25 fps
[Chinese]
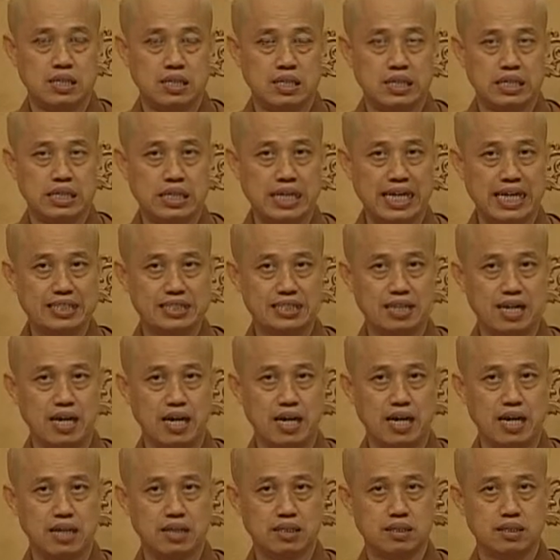跟他讲
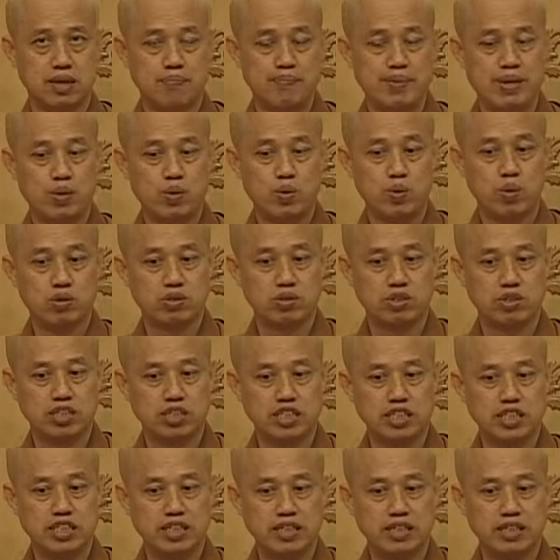啊，在民国十
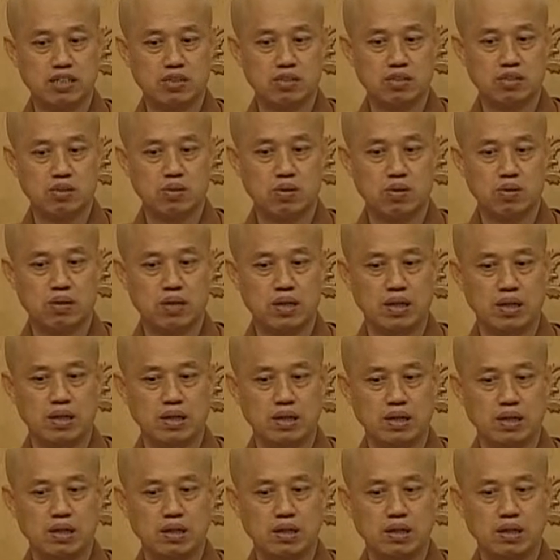七年的时候呢，